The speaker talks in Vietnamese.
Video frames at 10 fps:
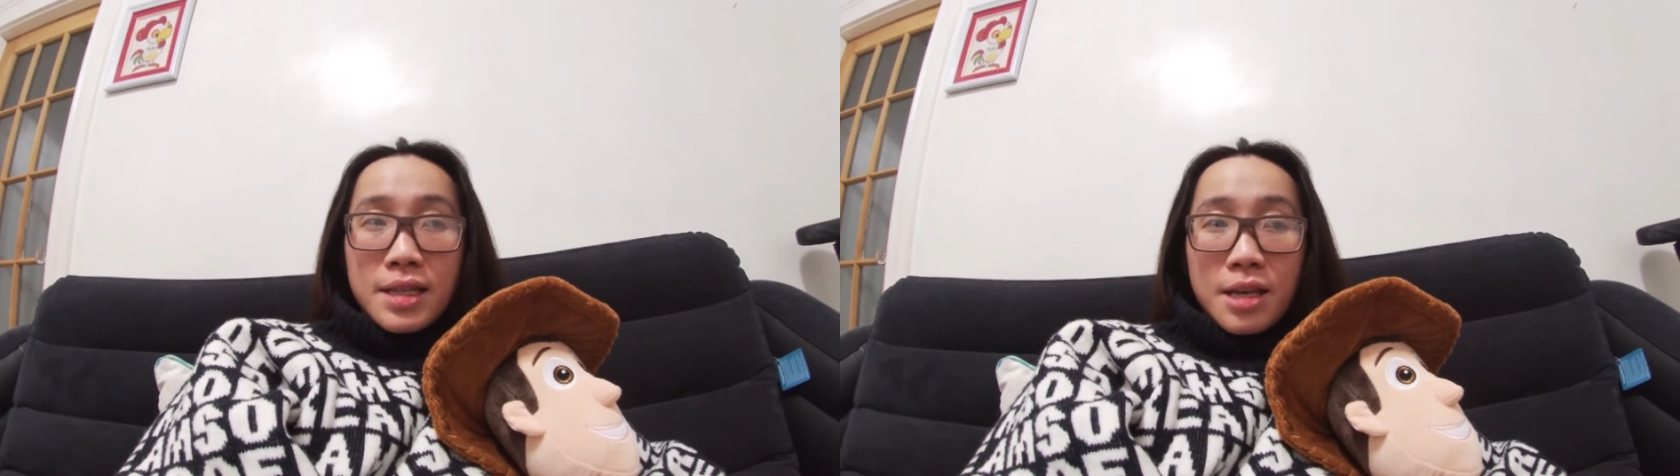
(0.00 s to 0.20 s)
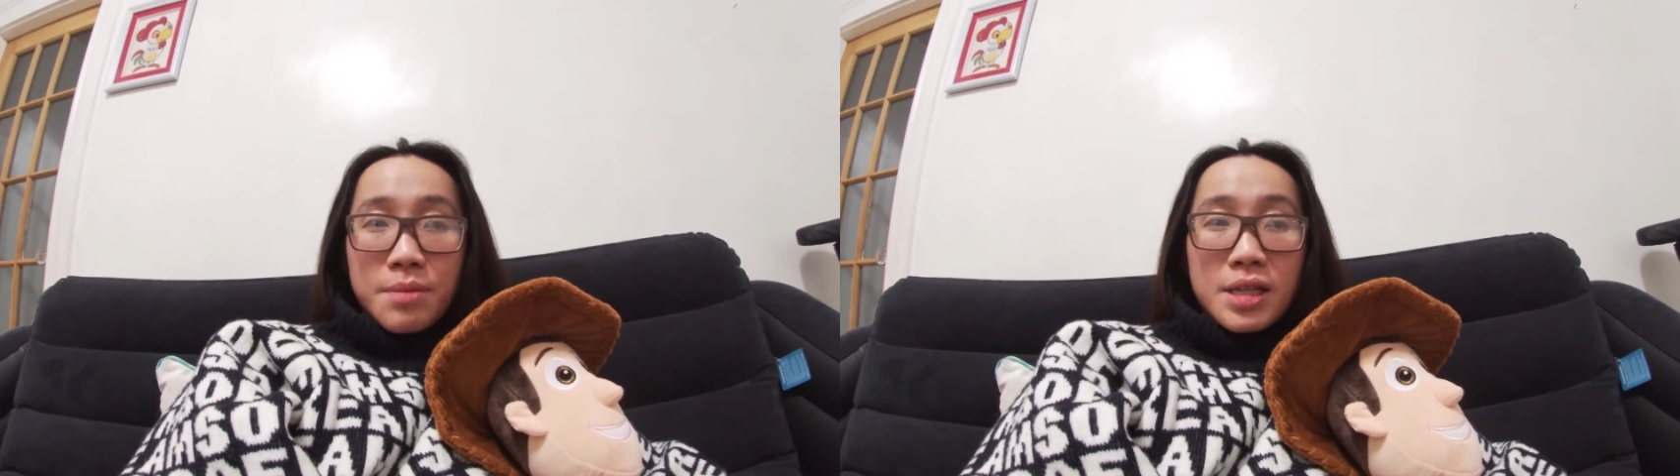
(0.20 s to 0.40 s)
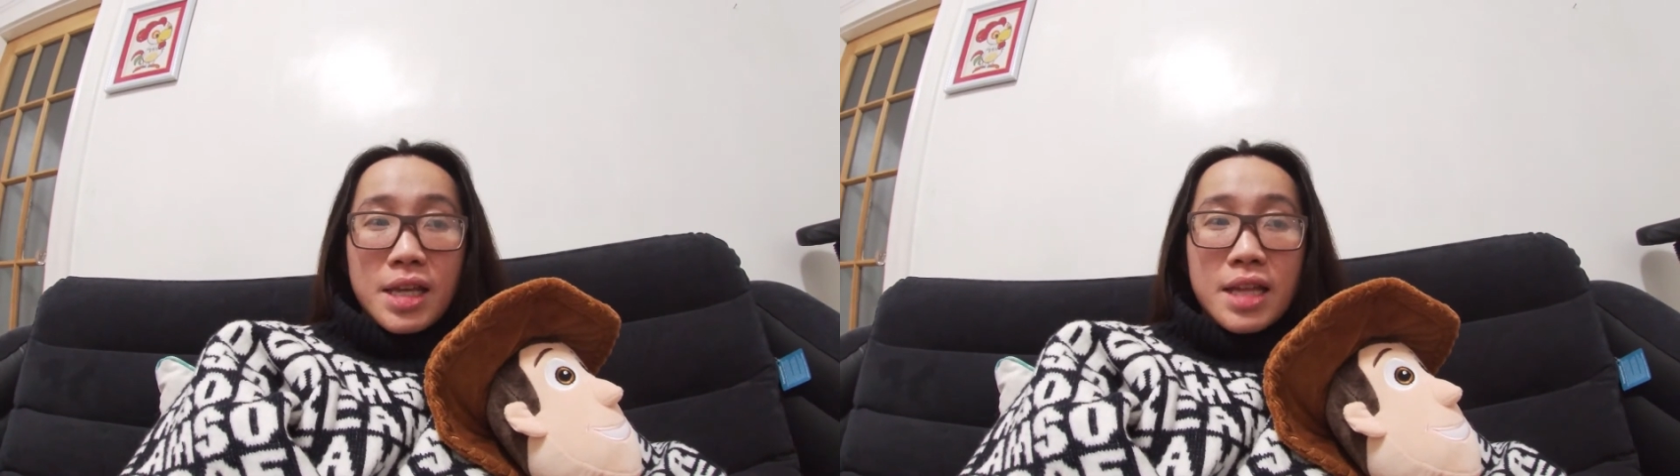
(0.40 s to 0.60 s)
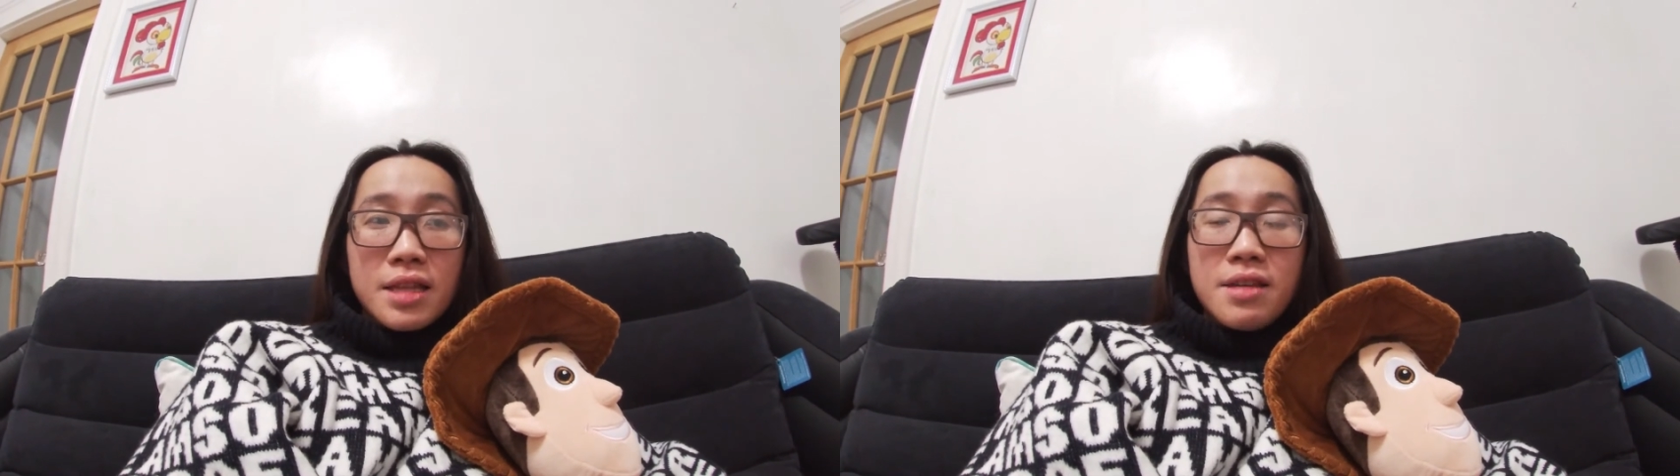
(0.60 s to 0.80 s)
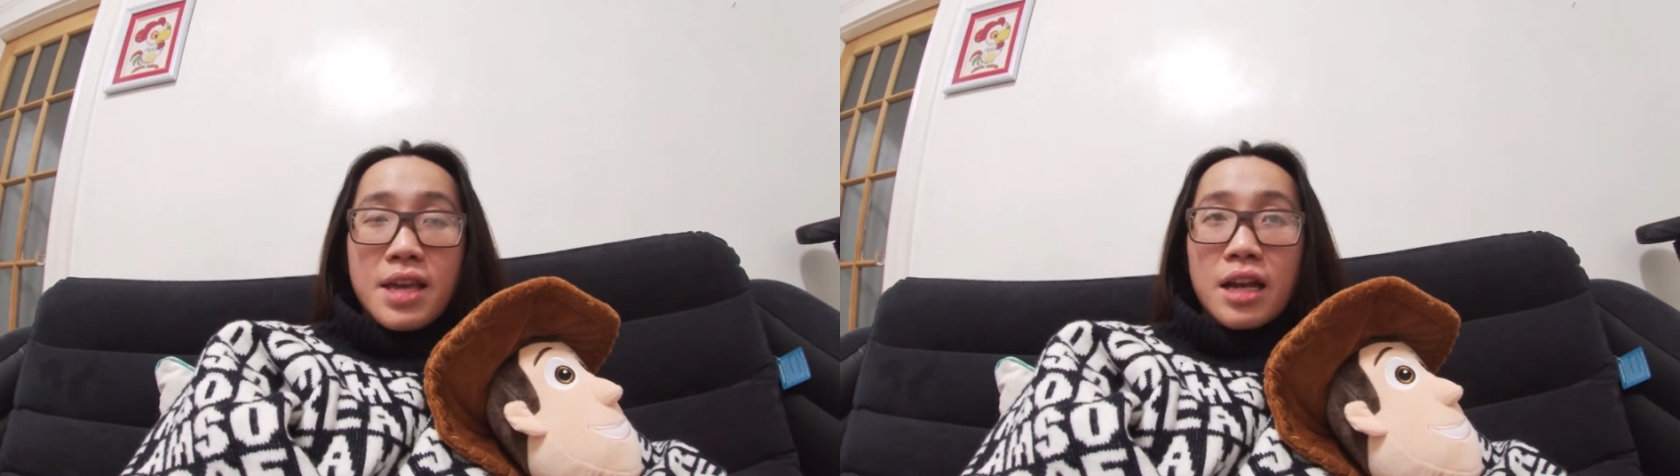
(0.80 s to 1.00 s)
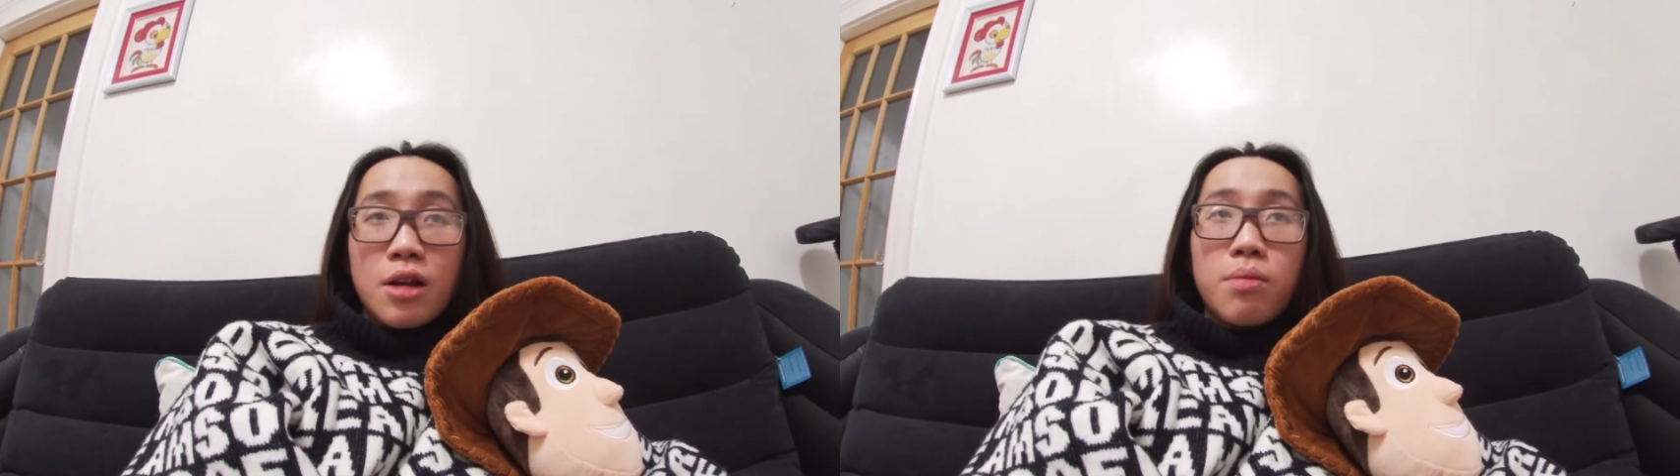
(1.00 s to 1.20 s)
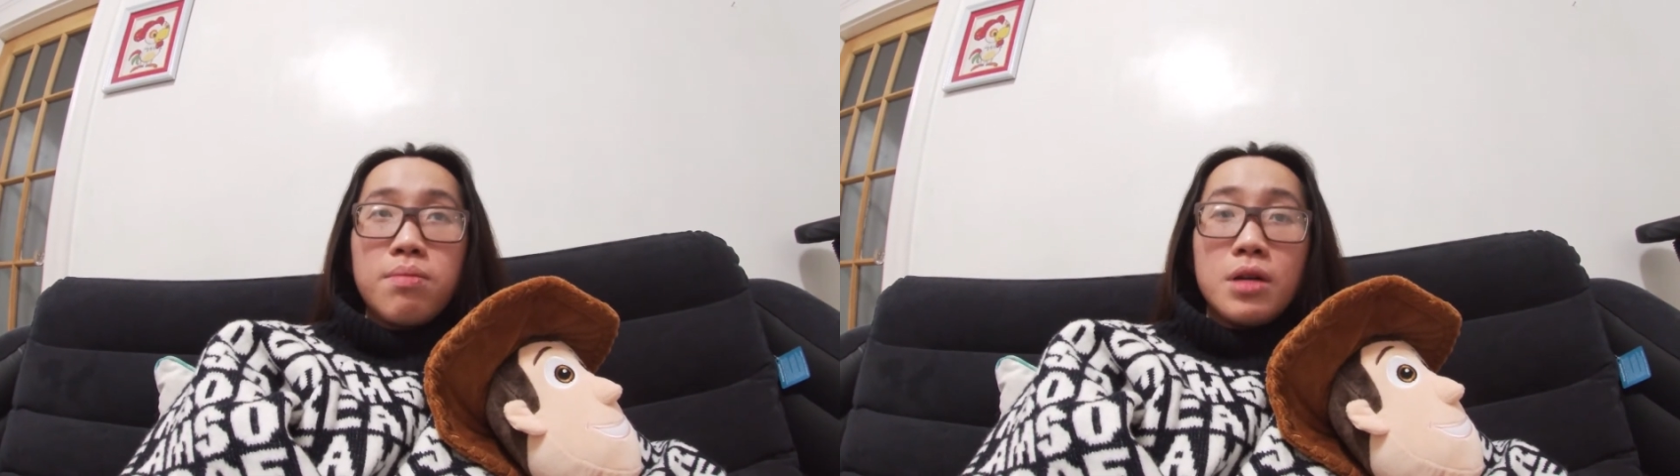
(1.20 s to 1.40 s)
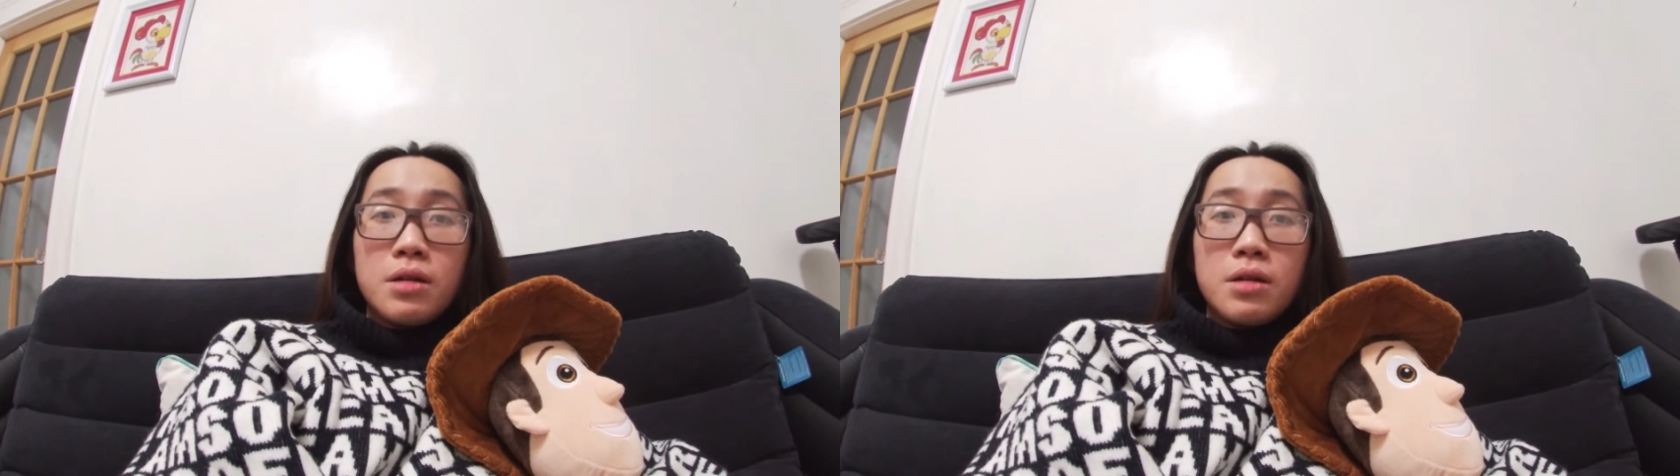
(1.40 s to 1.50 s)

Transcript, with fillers: thì mình về tới nhà cũng